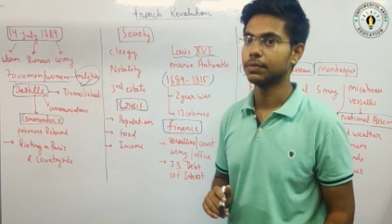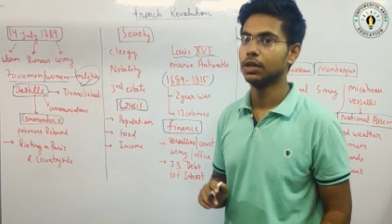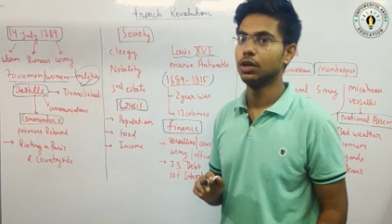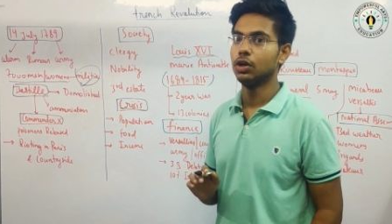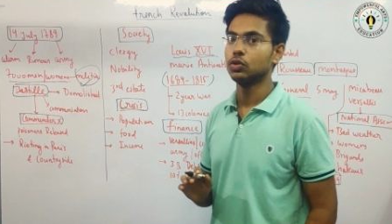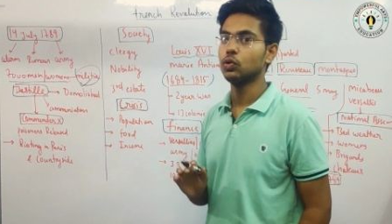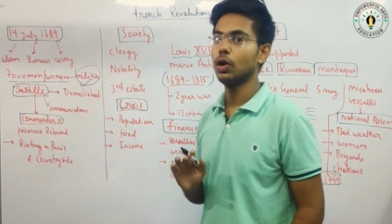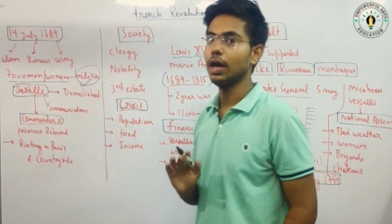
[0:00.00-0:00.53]

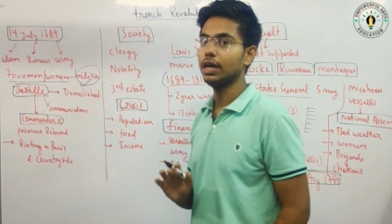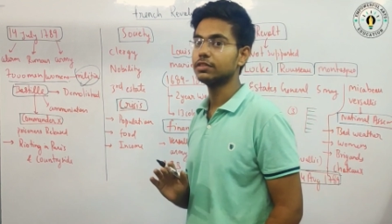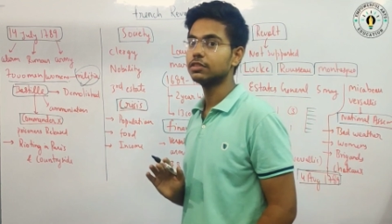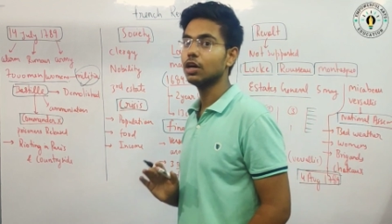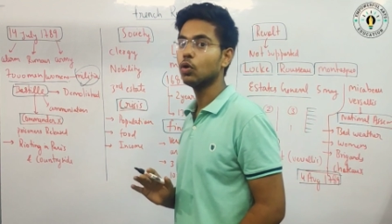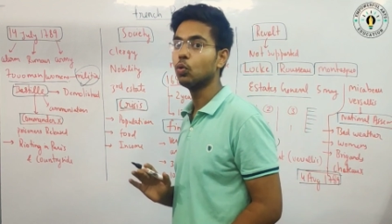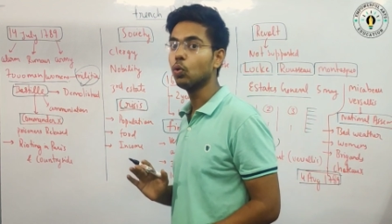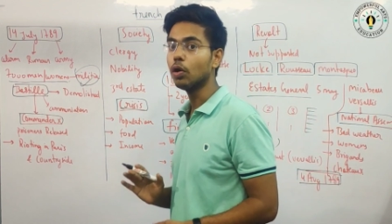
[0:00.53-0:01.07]
तो ऐसा
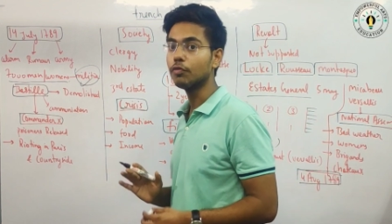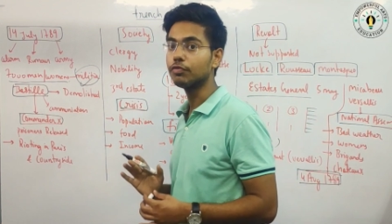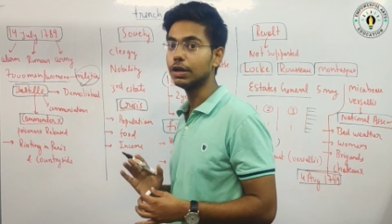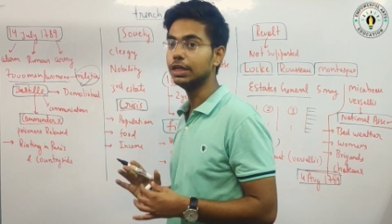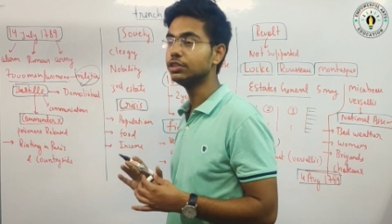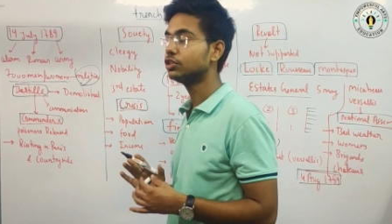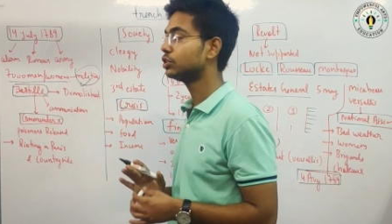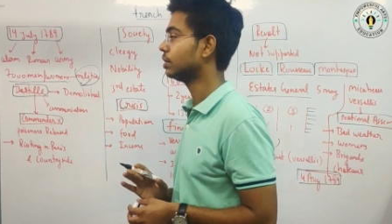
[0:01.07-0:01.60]
हुआ
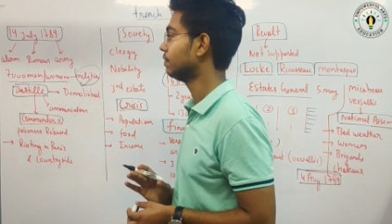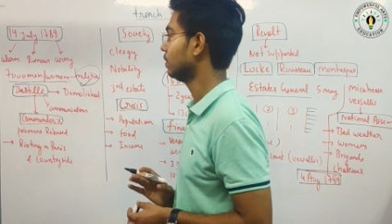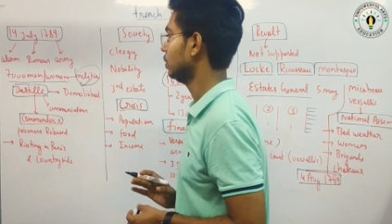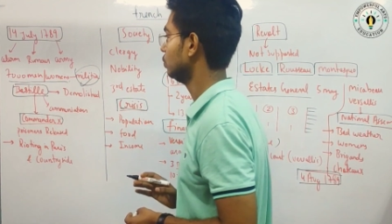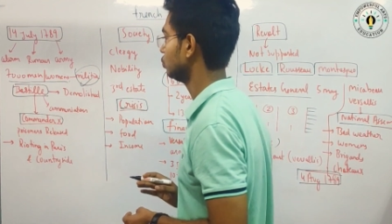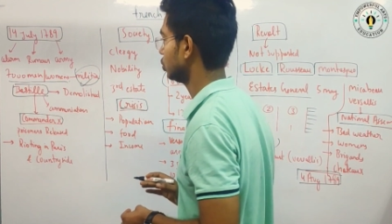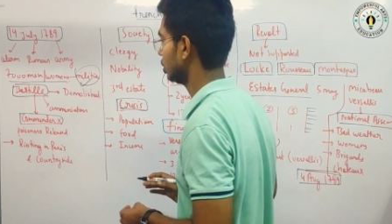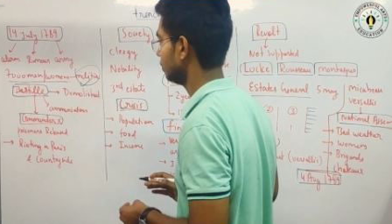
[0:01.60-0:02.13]
फ्रेंच
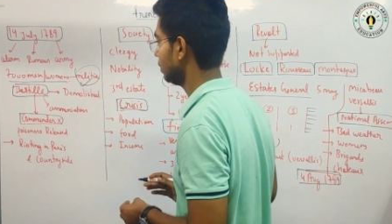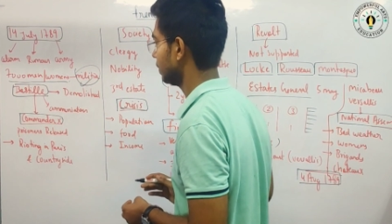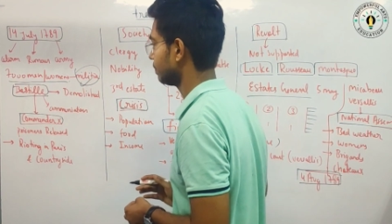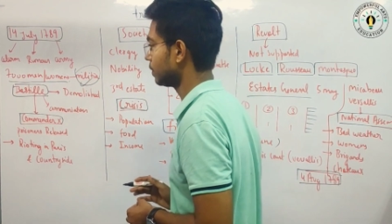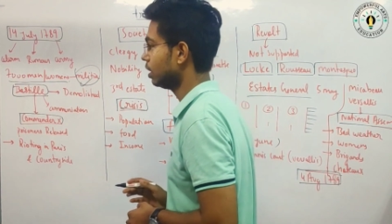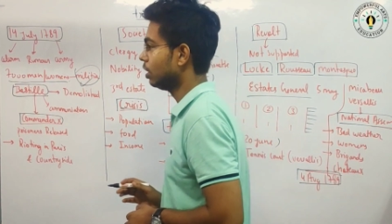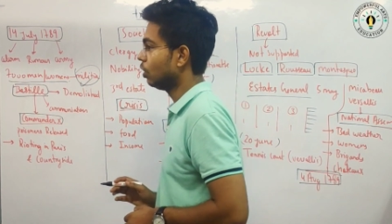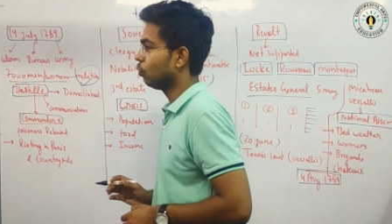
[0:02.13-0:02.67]
रेवोल्यूशन ने
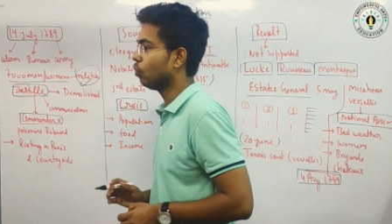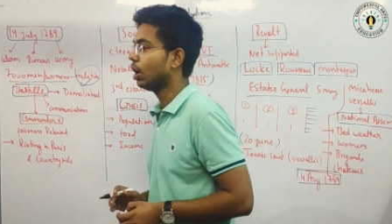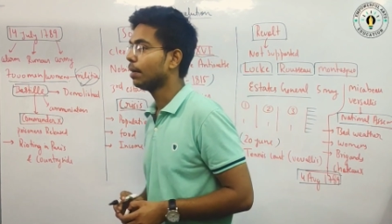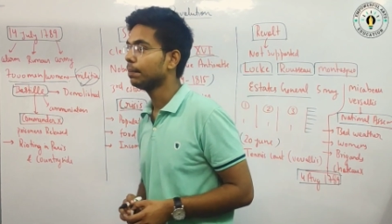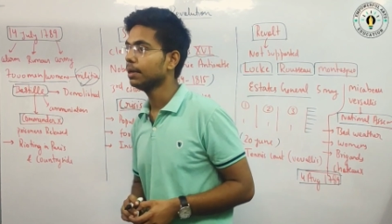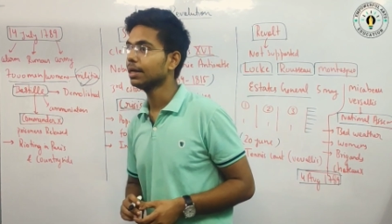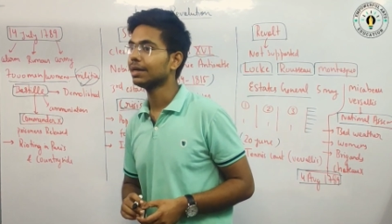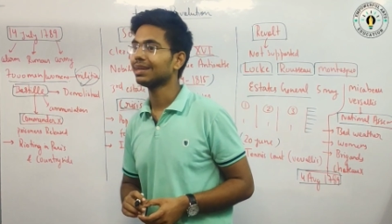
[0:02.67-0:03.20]
वहाँ पे
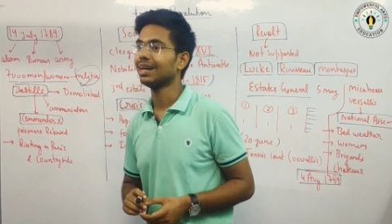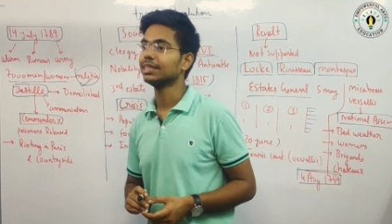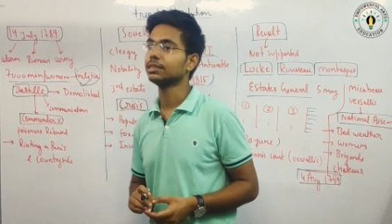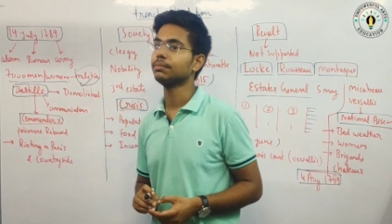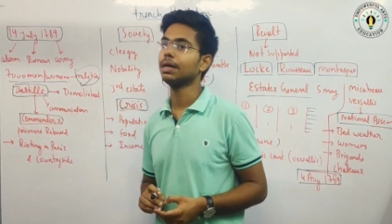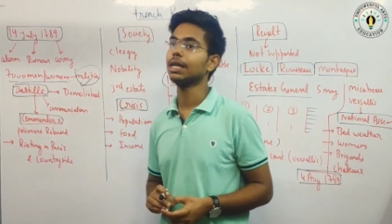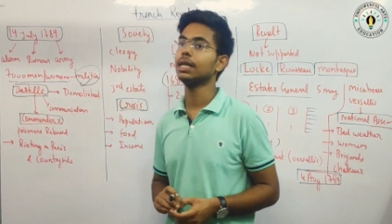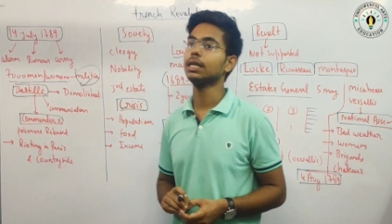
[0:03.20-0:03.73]
एक
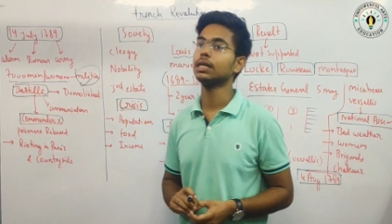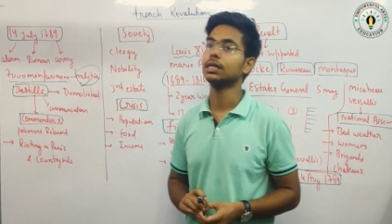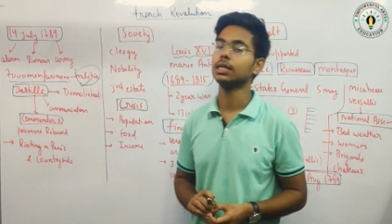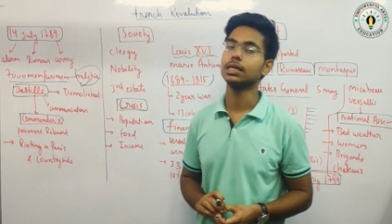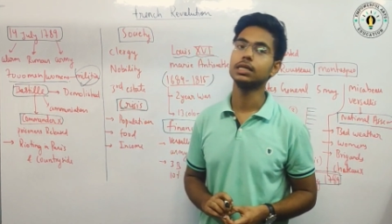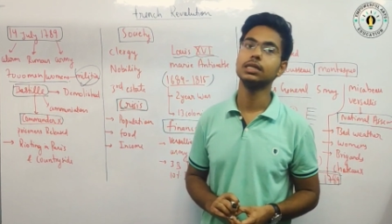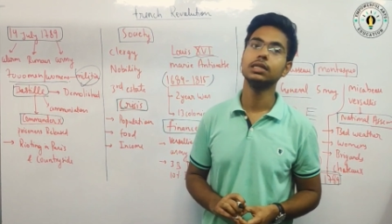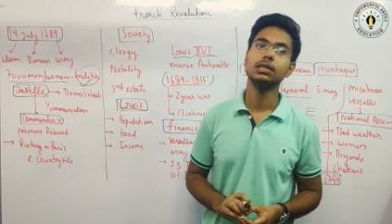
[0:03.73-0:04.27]
राजमहल एक
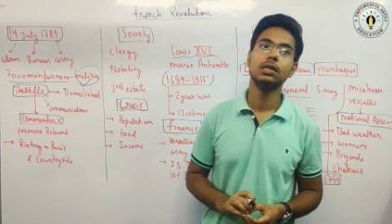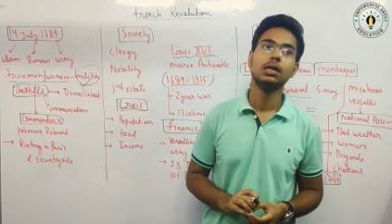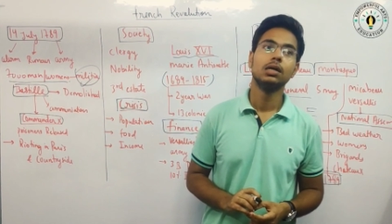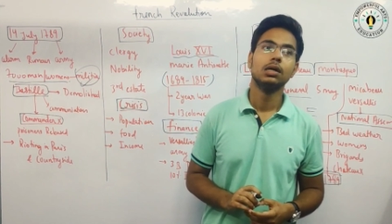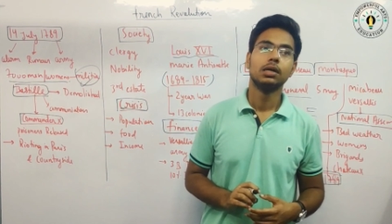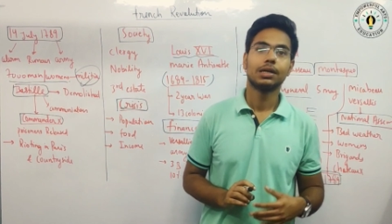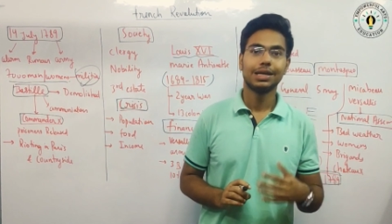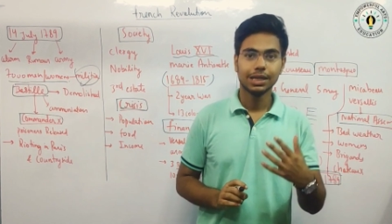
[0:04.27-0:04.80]

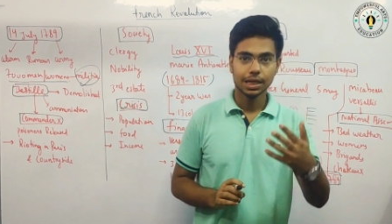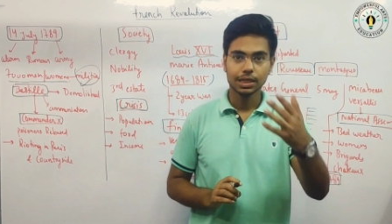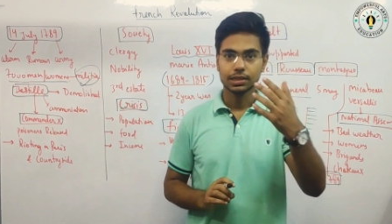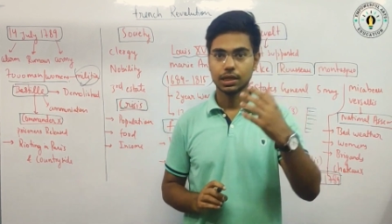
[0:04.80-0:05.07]
किला था